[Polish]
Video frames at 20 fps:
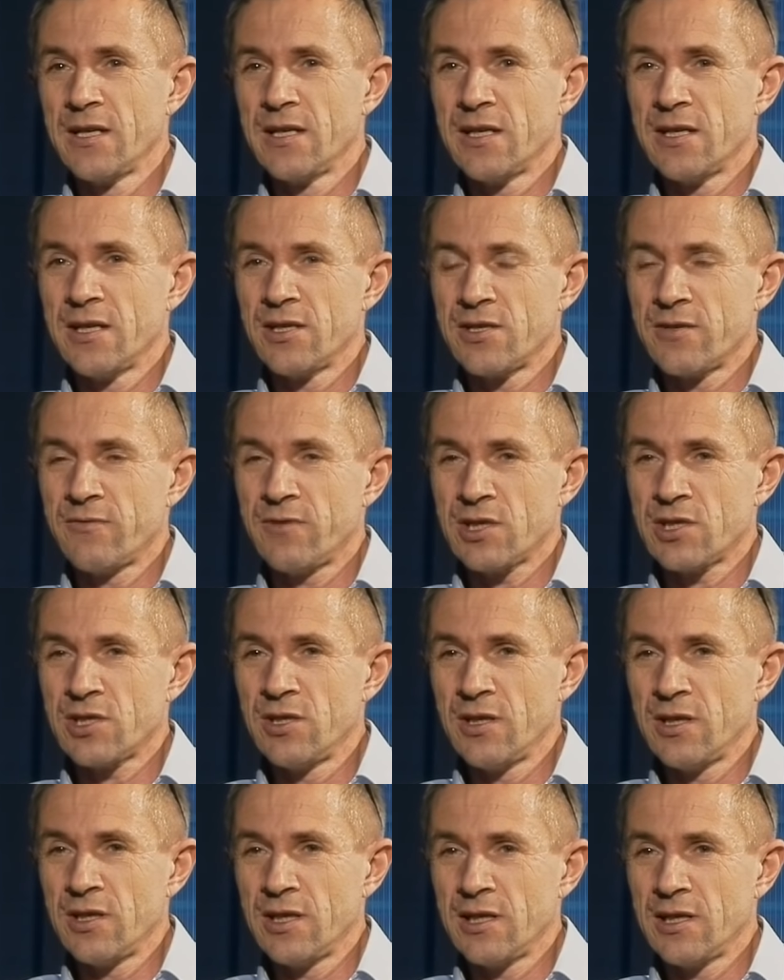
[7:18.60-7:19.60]
że
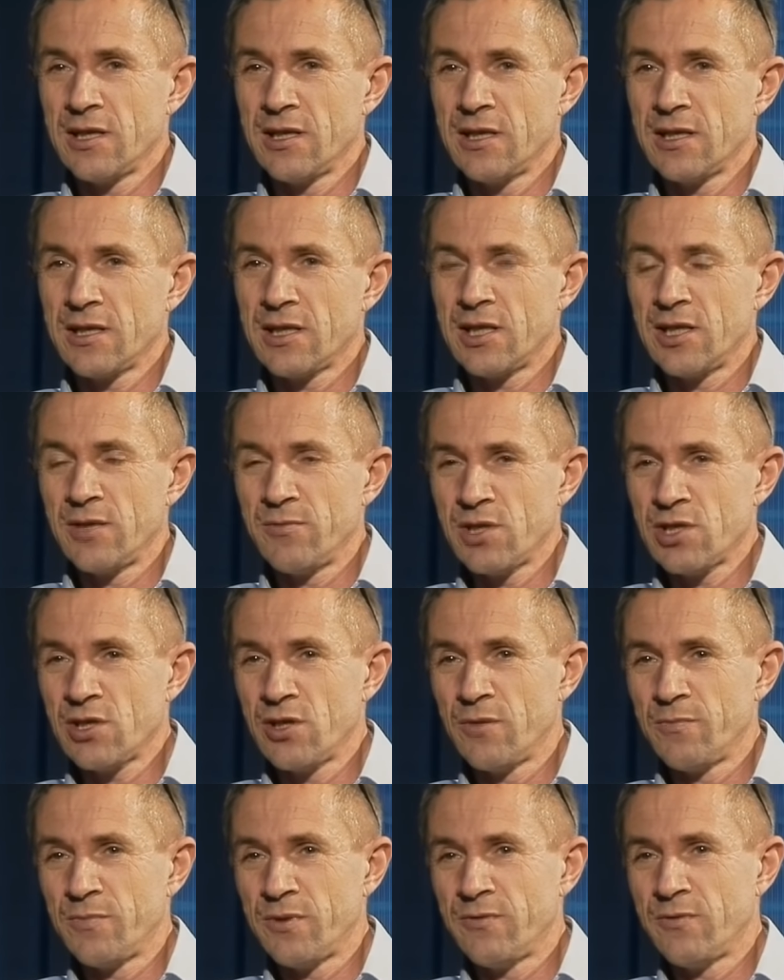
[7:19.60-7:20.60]
właśnie kiedy
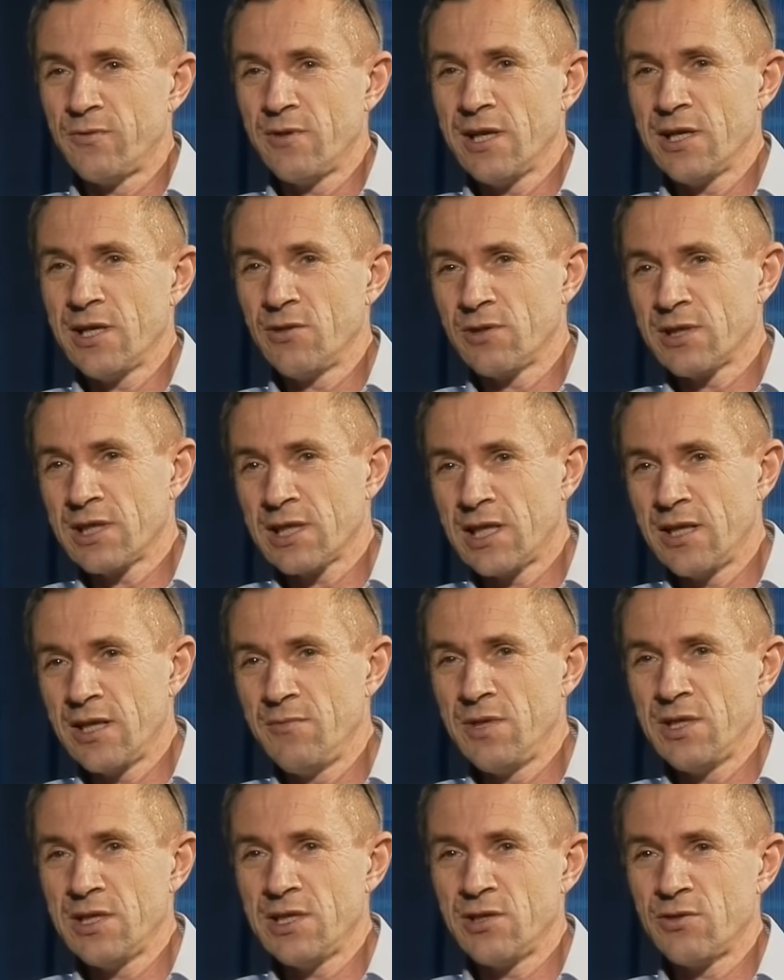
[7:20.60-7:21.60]
myślę o powołaniu, o takiej
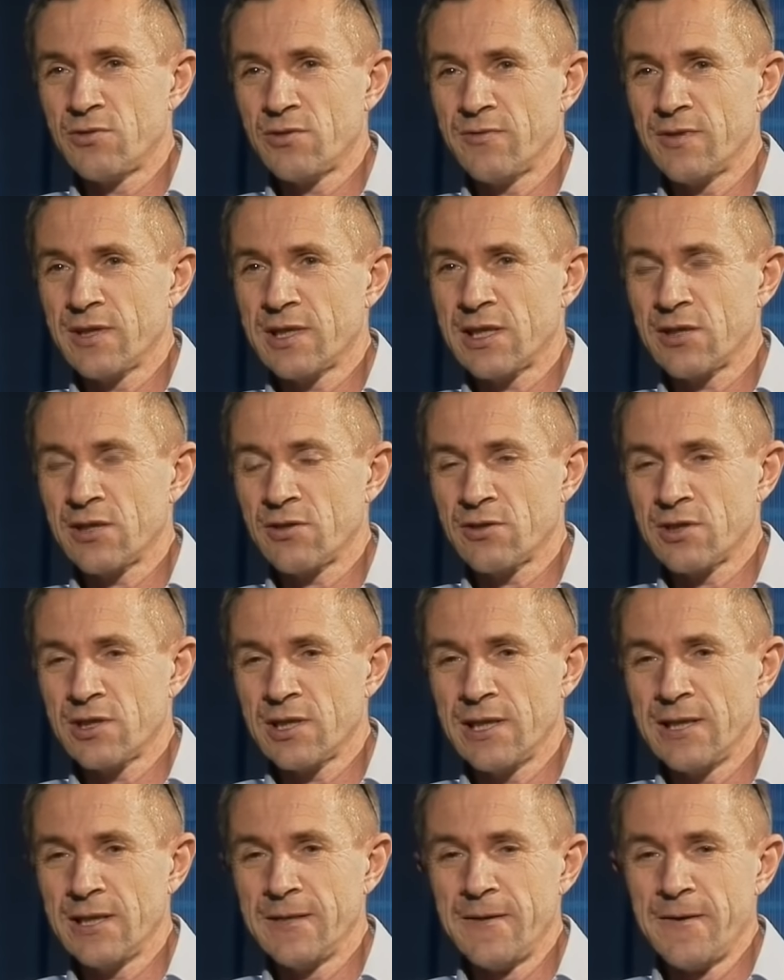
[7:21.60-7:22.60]
misji człowieka, to
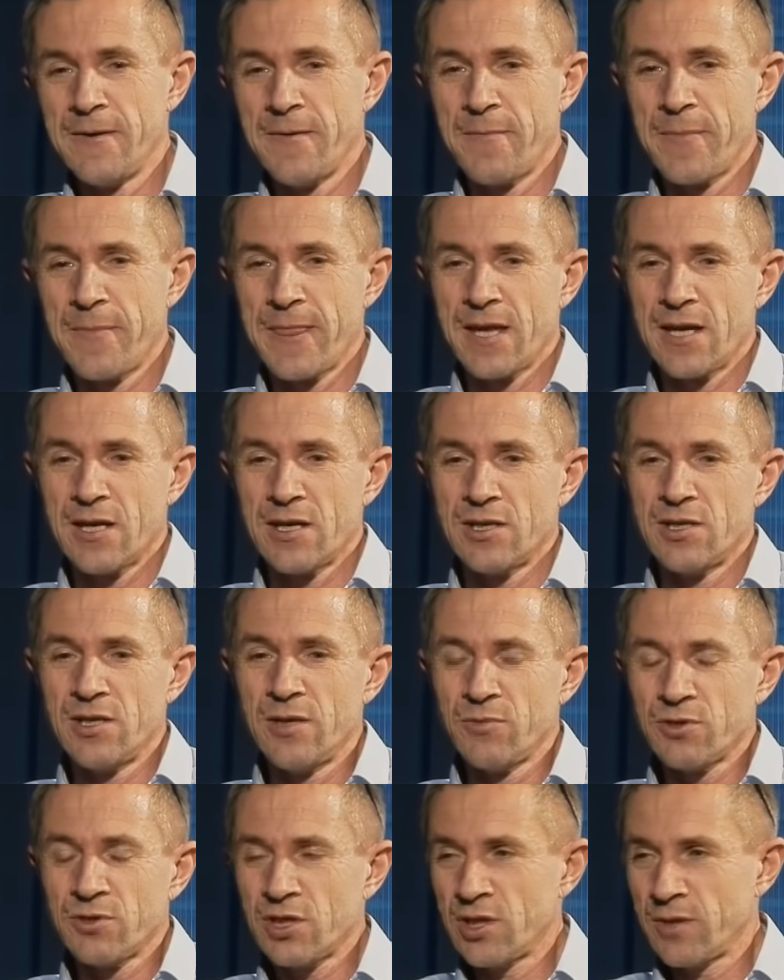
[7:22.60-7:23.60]
że
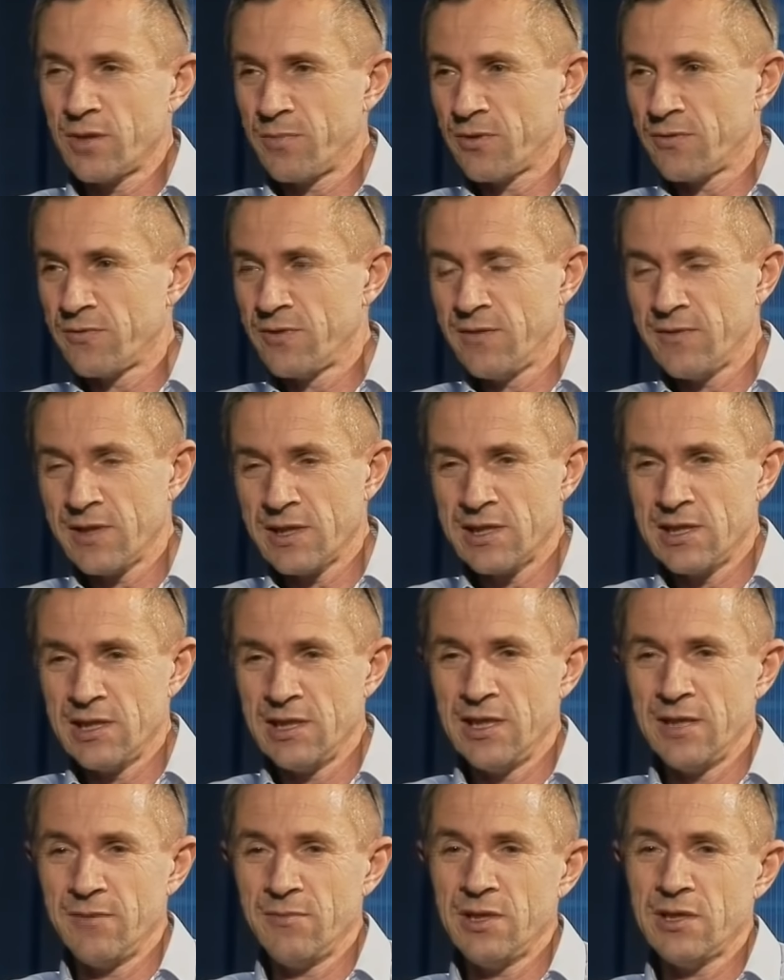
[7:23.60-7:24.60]
nie muszę się porównywać z
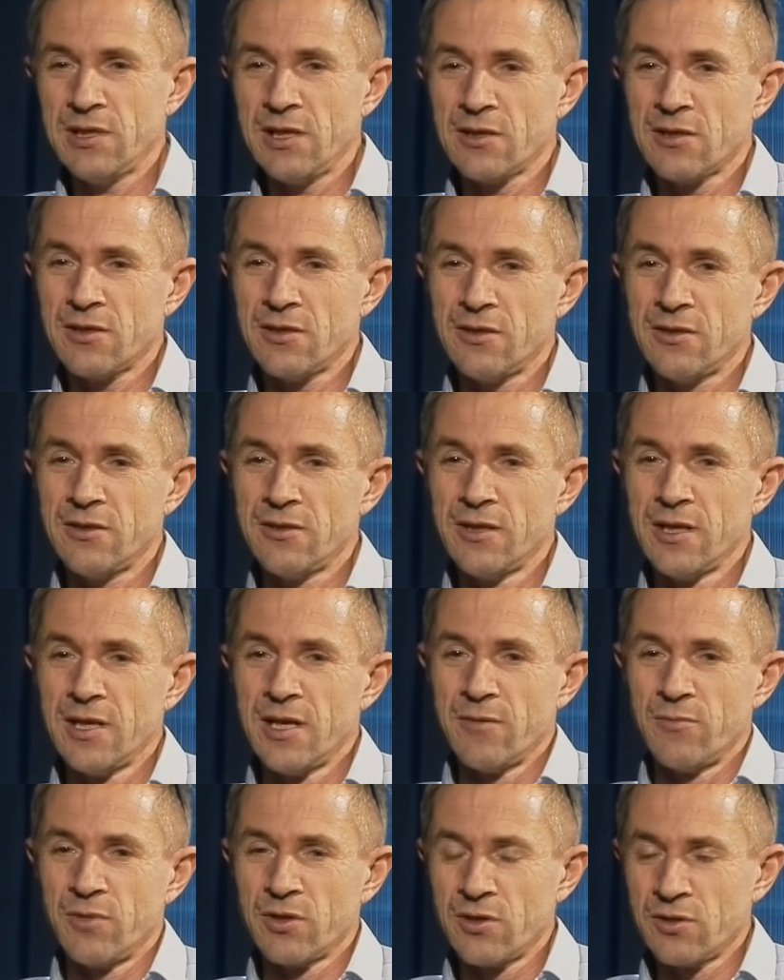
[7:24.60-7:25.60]
innymi, tylko
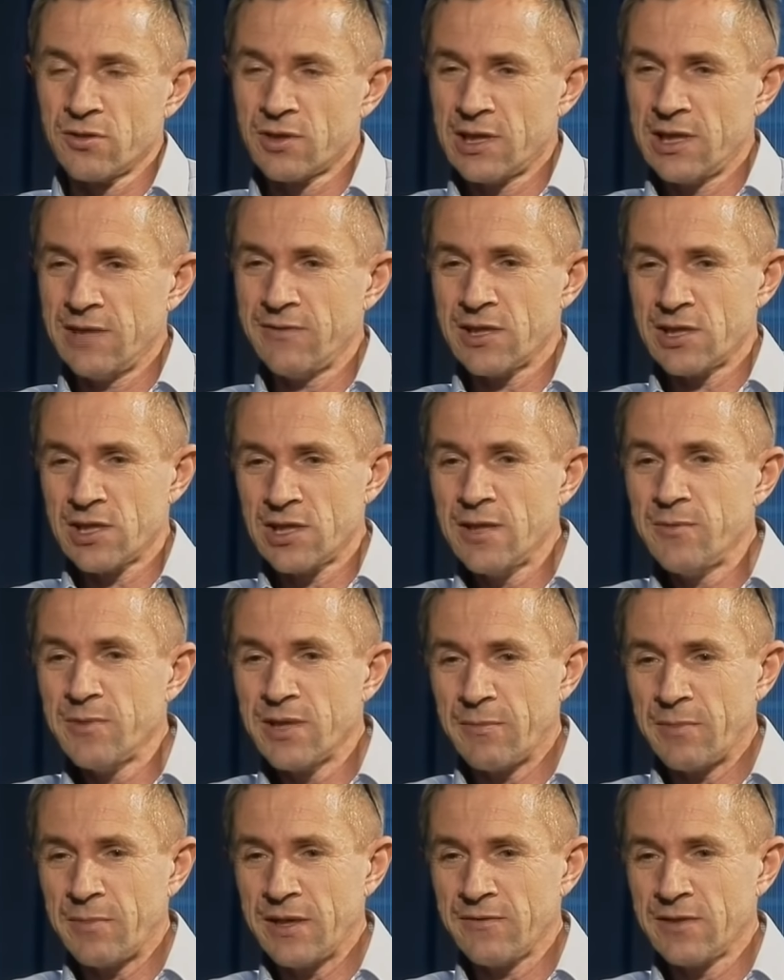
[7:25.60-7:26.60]
mogę odkrywać, kim
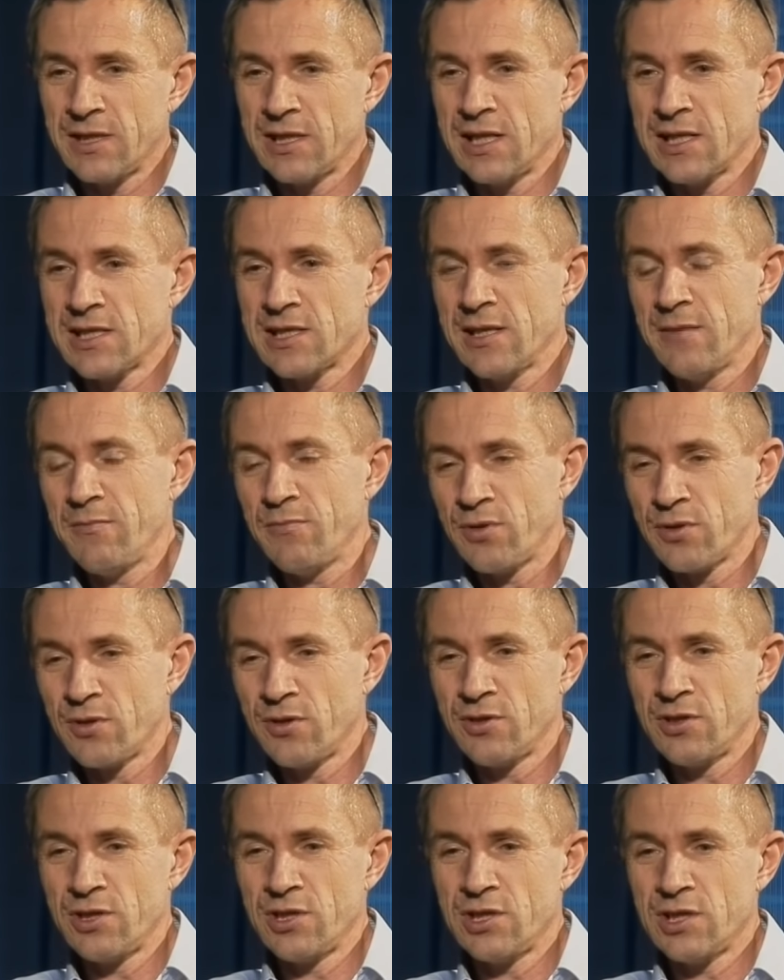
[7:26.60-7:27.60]
naprawdę jestem,
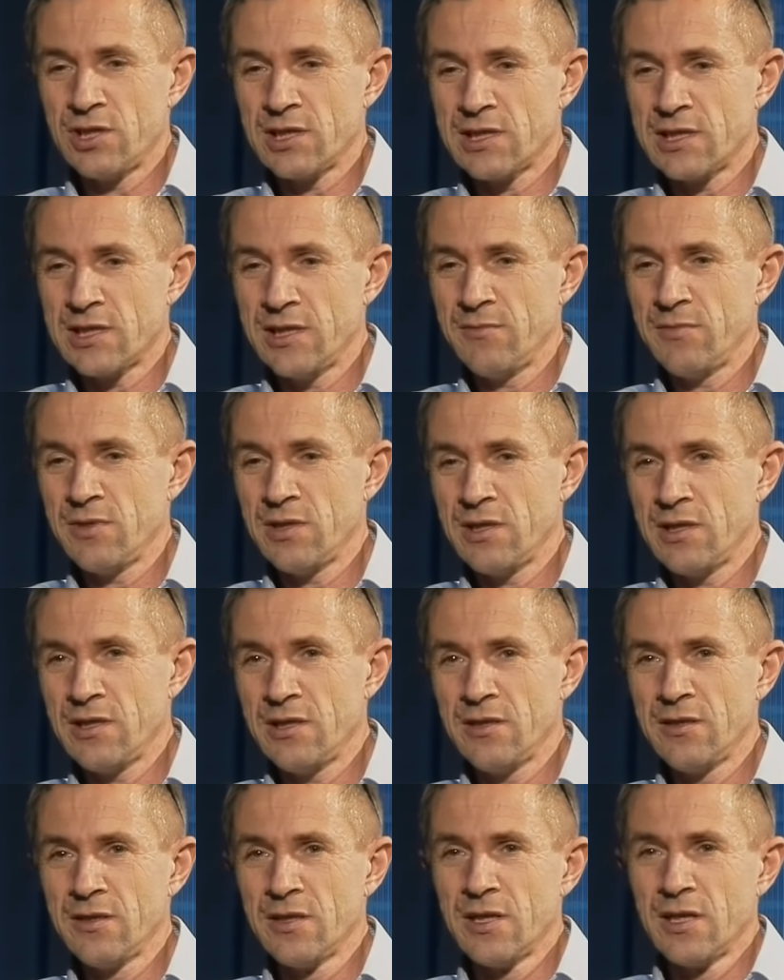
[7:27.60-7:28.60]
pogodzić się z tym
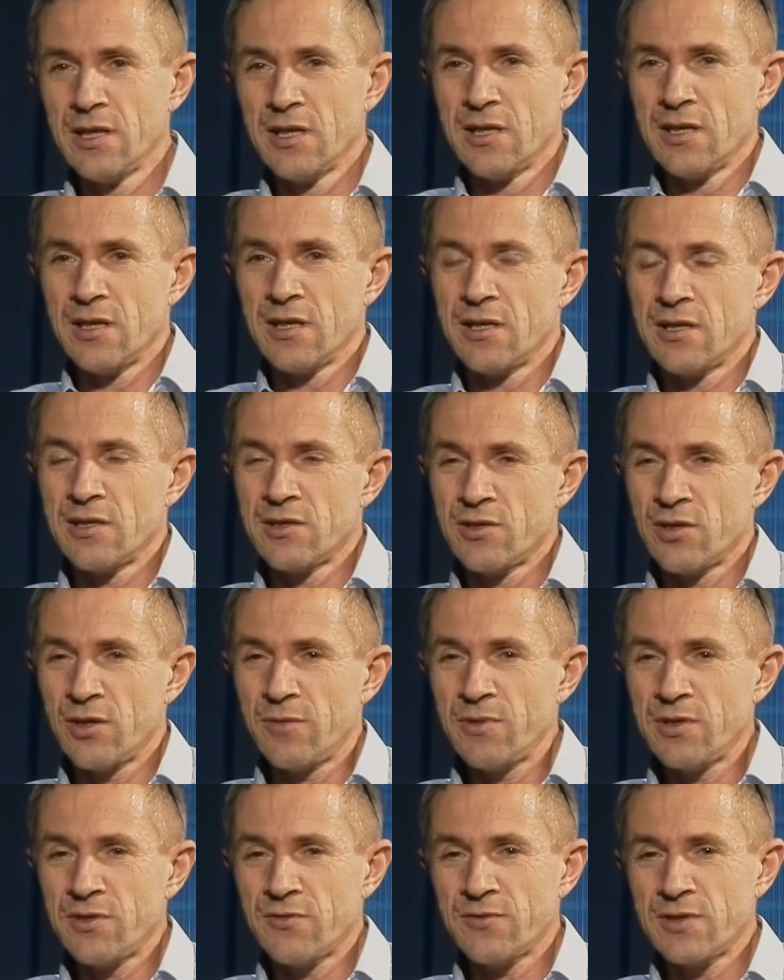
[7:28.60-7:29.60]
i e,
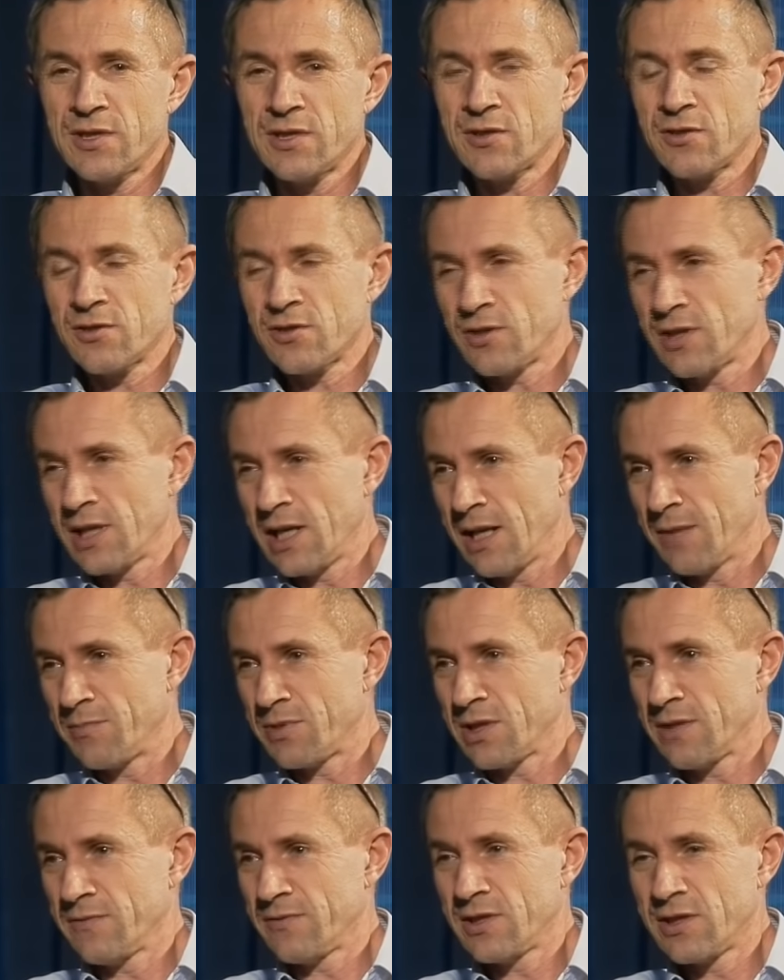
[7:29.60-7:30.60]
zrobić wszystko, co najlepsze.